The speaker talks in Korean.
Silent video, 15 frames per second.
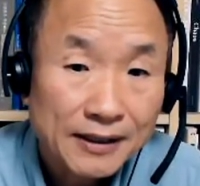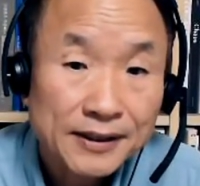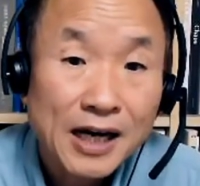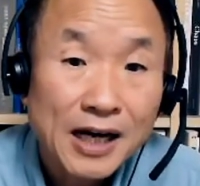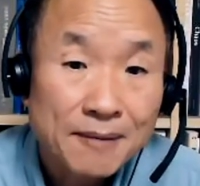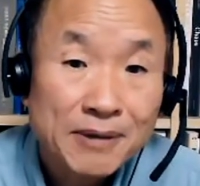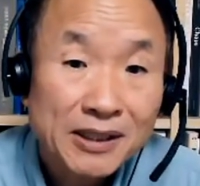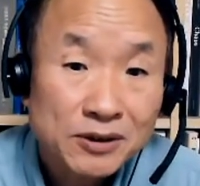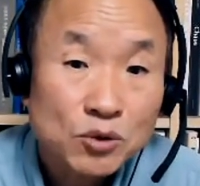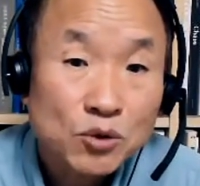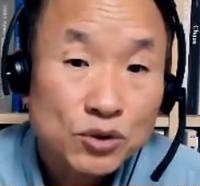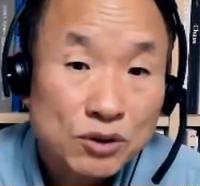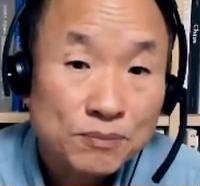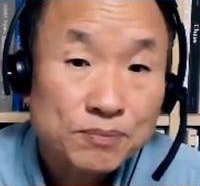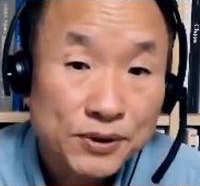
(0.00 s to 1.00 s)
그냥 안
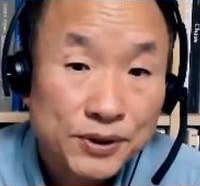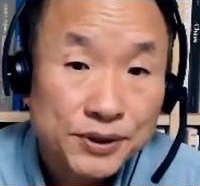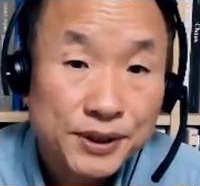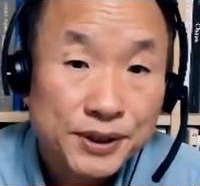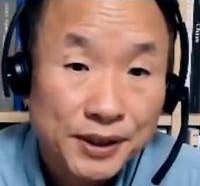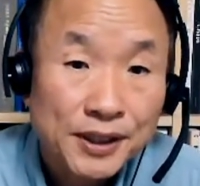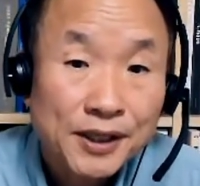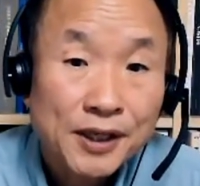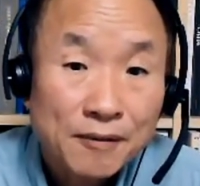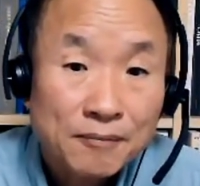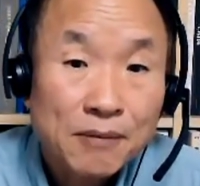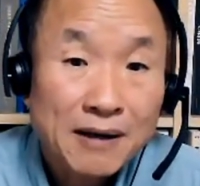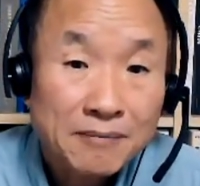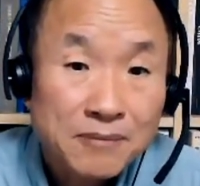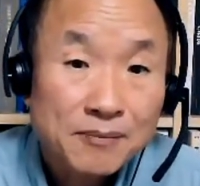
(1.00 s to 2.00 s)
만들고 있을 뿐이지
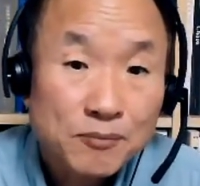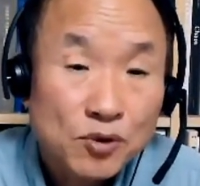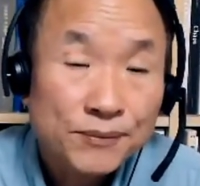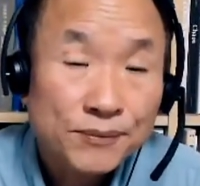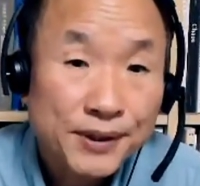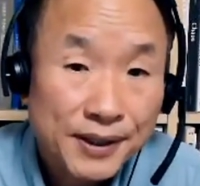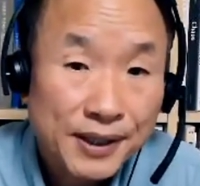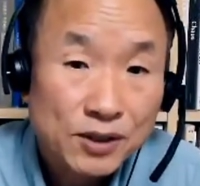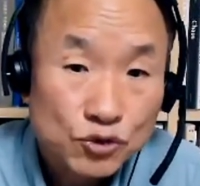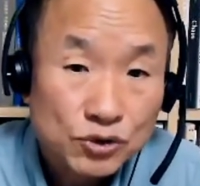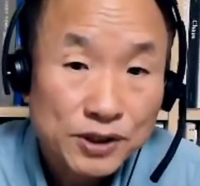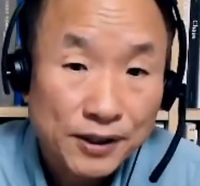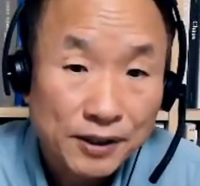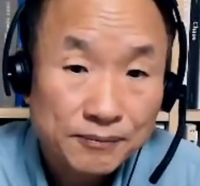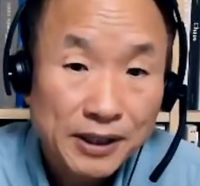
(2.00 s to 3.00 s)
마음만 먹으면 그렇게 할
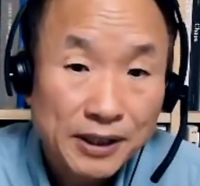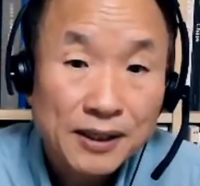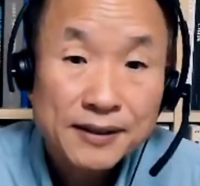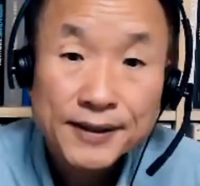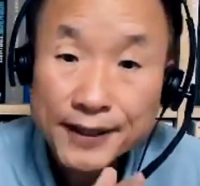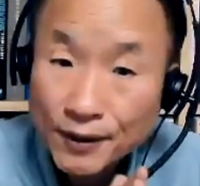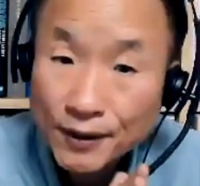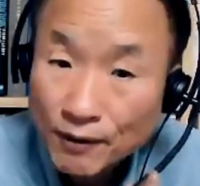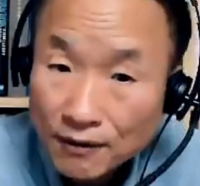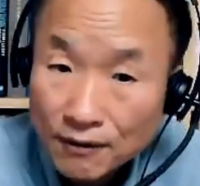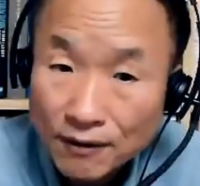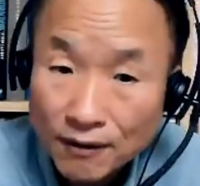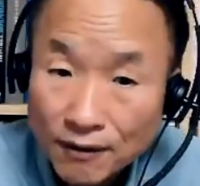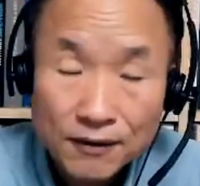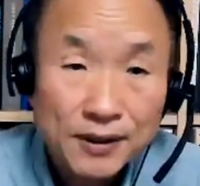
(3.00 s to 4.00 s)
수 있다는 겁니다. 그래
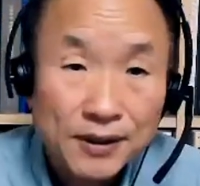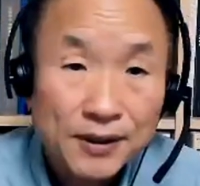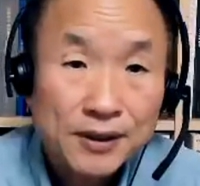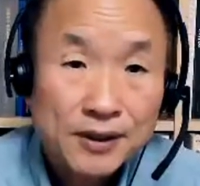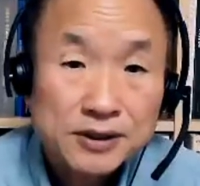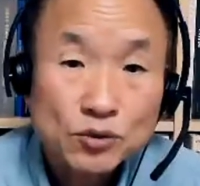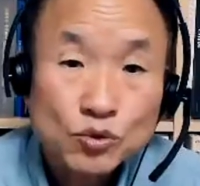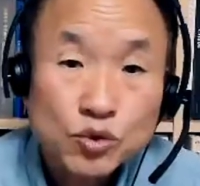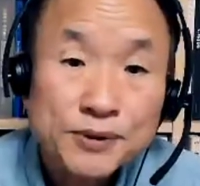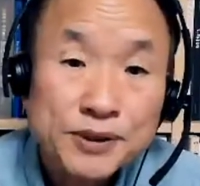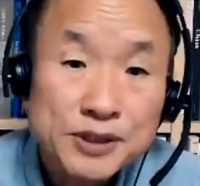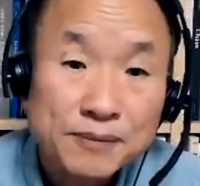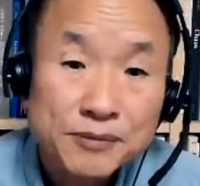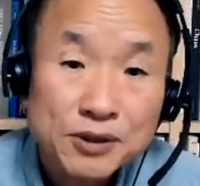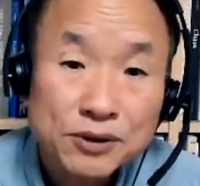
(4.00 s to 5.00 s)
해왔고 자두
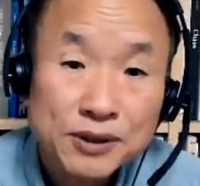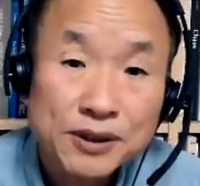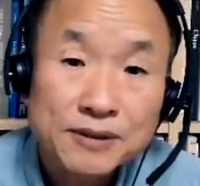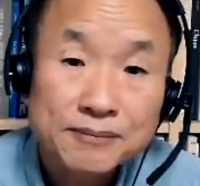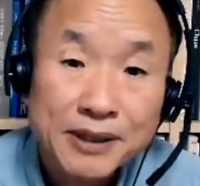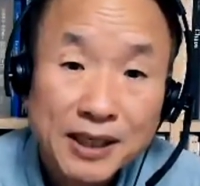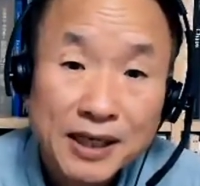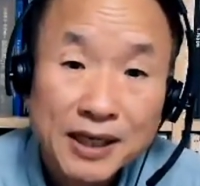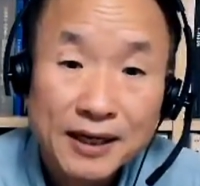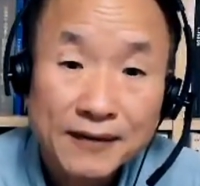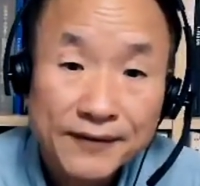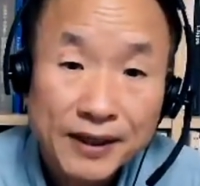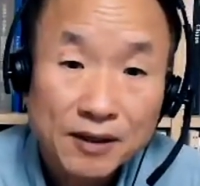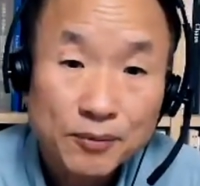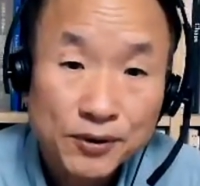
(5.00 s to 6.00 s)
번째 미국이 얼마나
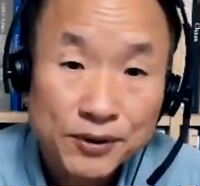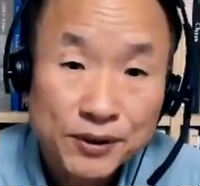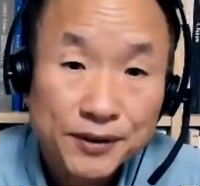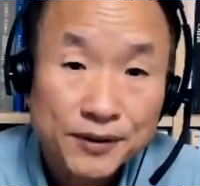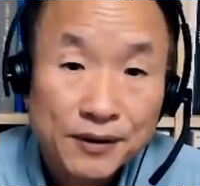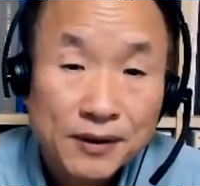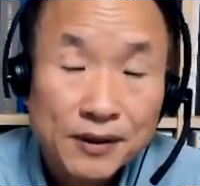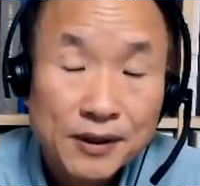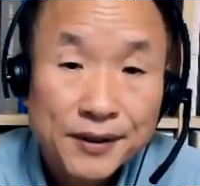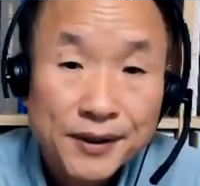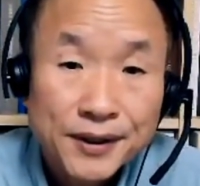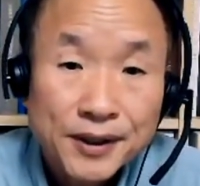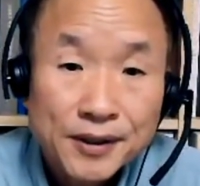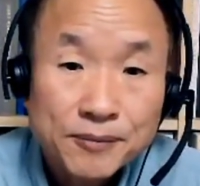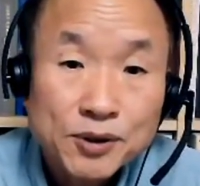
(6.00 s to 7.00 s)
강한다는 거 보여드릴게요.
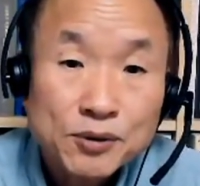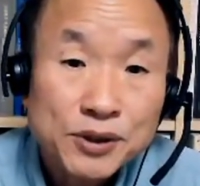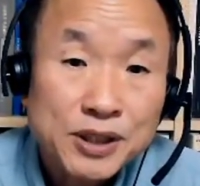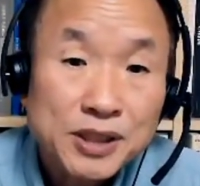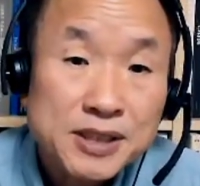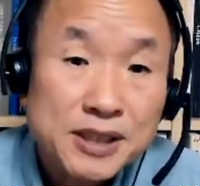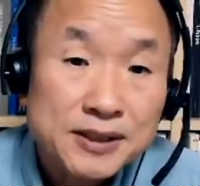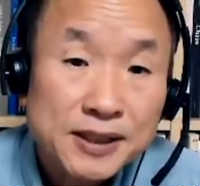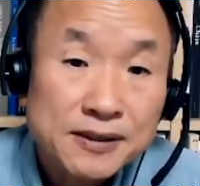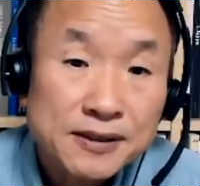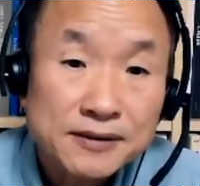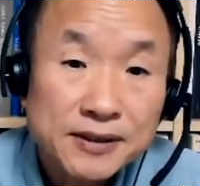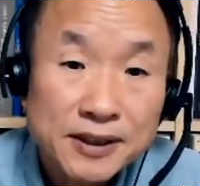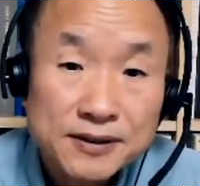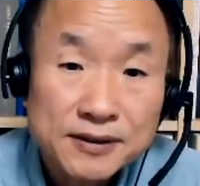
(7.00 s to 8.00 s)
미국 2차 세계
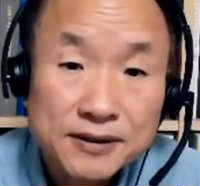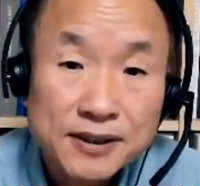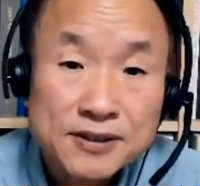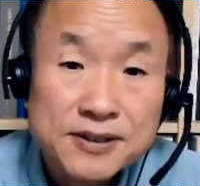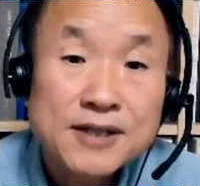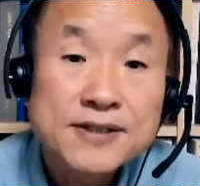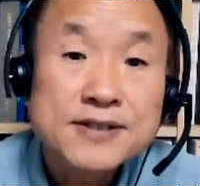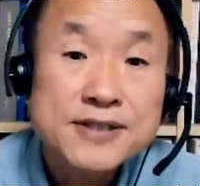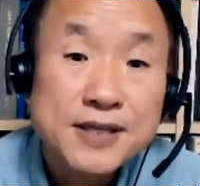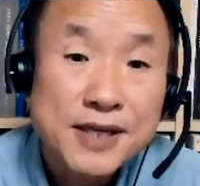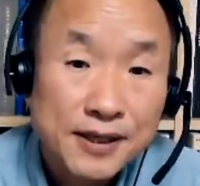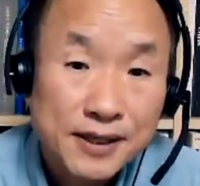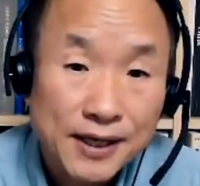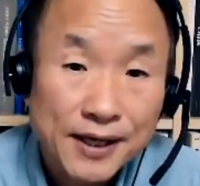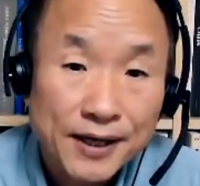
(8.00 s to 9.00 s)
끝났을 때 전
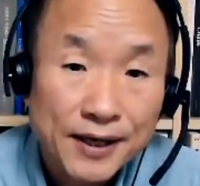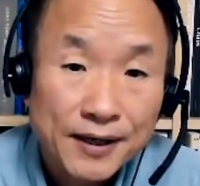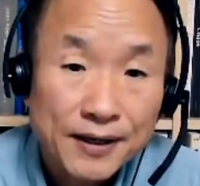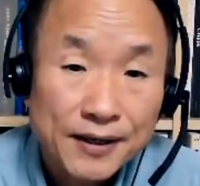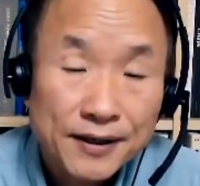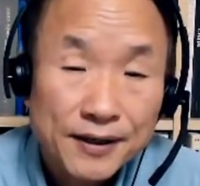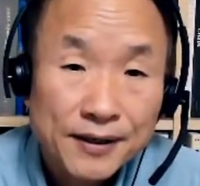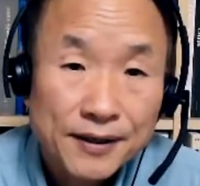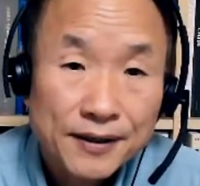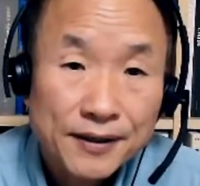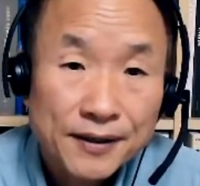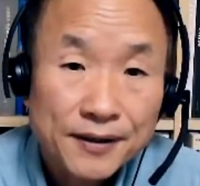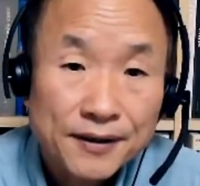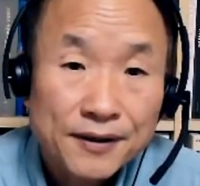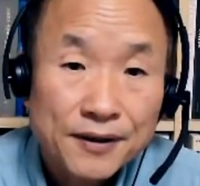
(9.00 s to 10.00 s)
세계
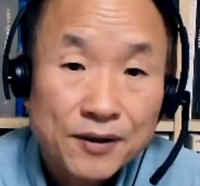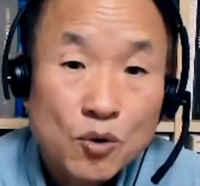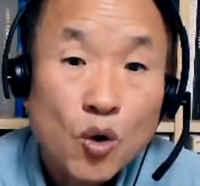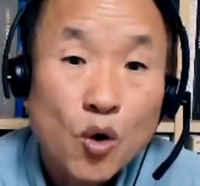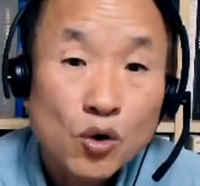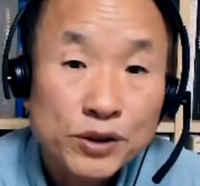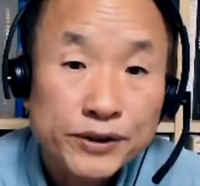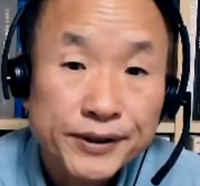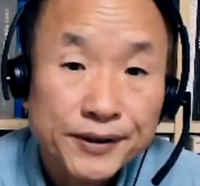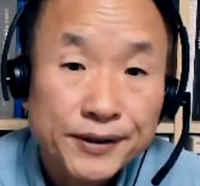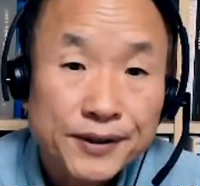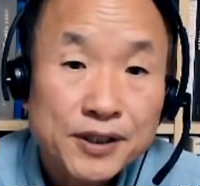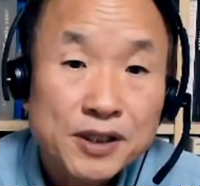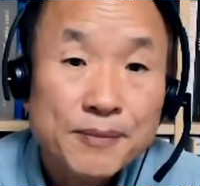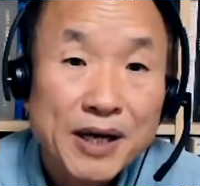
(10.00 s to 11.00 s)
골드,
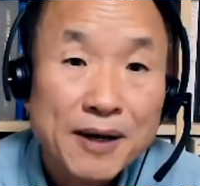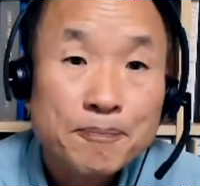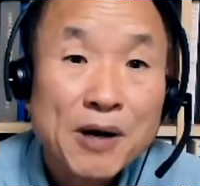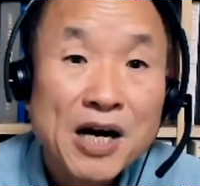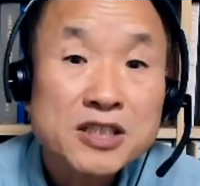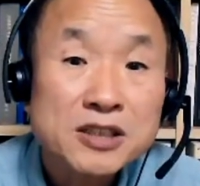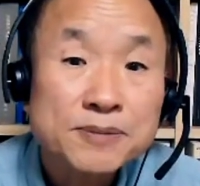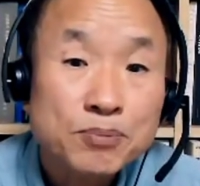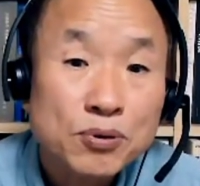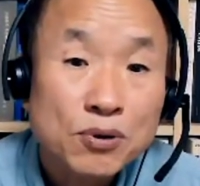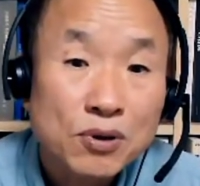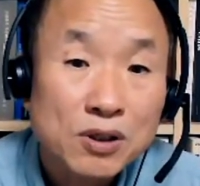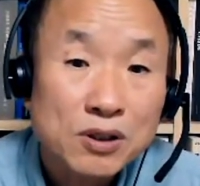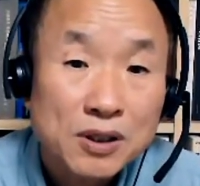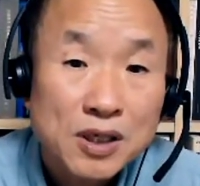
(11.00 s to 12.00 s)
금의
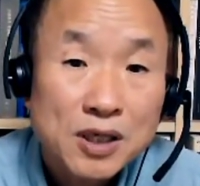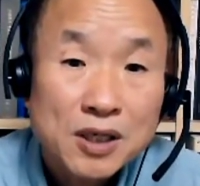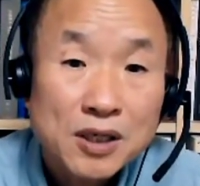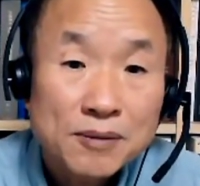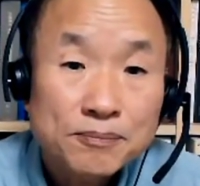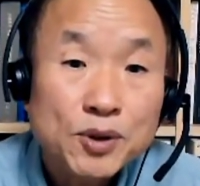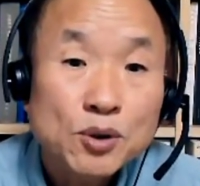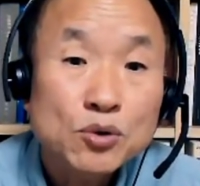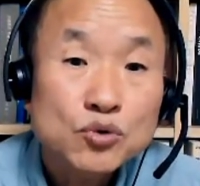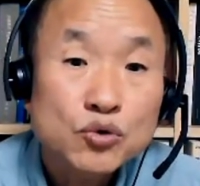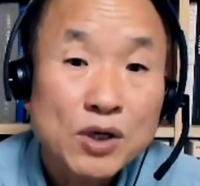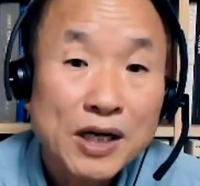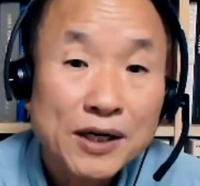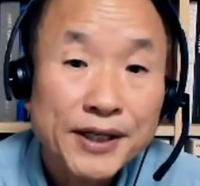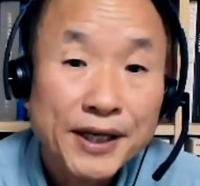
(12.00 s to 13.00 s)
80%를 미국
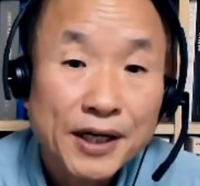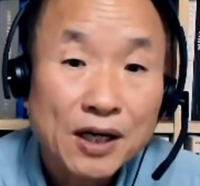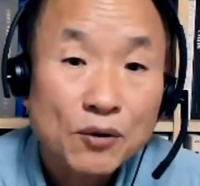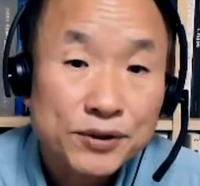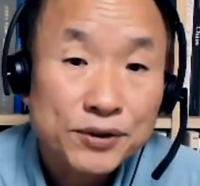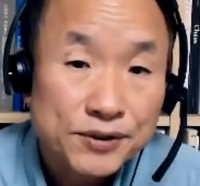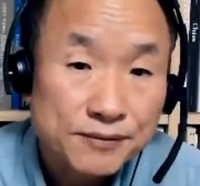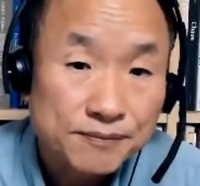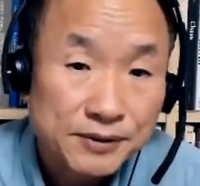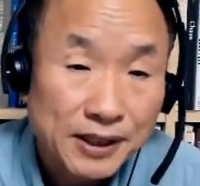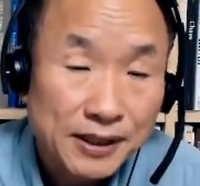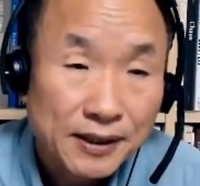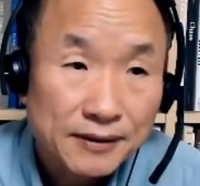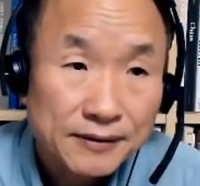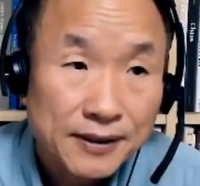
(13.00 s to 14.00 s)
중앙은행이 갖고
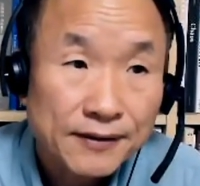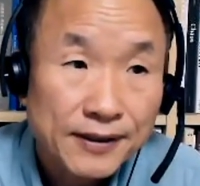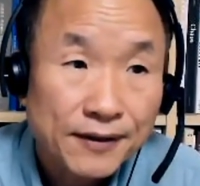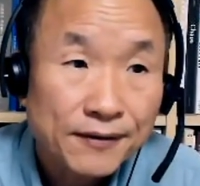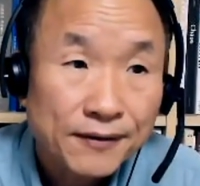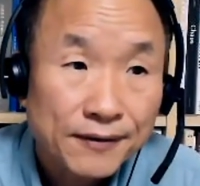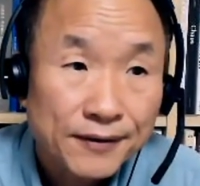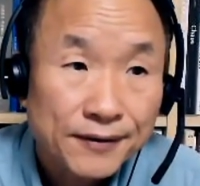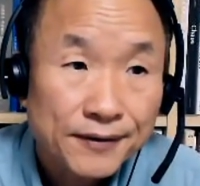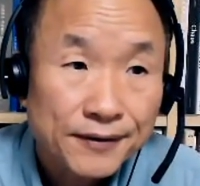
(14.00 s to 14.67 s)
있었습니다. 됐나요?